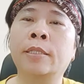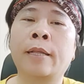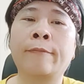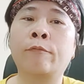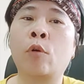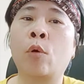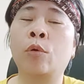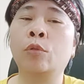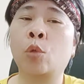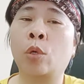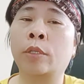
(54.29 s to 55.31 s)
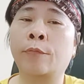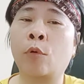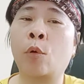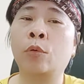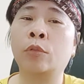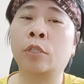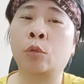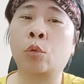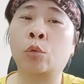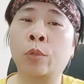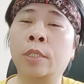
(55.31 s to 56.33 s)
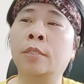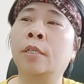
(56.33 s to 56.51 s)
thành phố thuộc thành phố trực thuộc trung ương.